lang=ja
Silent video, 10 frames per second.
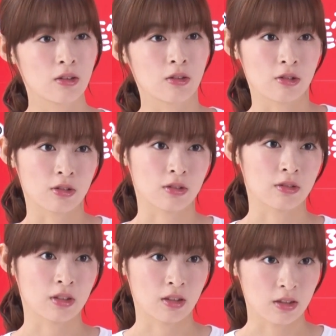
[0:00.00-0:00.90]
緑黄
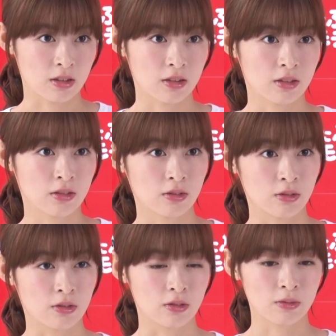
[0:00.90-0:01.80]
色社会
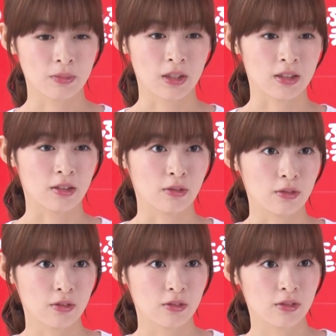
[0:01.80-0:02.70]
の皆さん
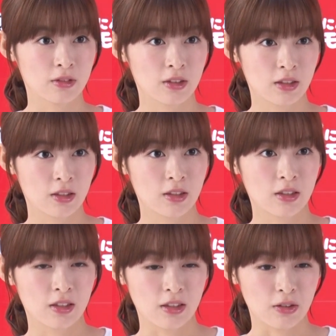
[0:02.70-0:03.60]

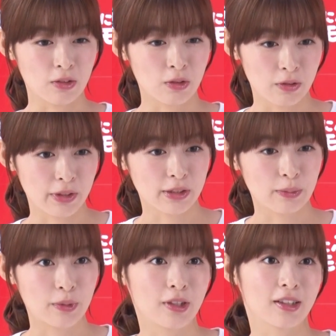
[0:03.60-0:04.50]
にお祝いし
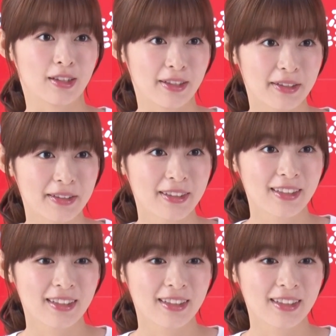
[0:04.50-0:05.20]
てもらって、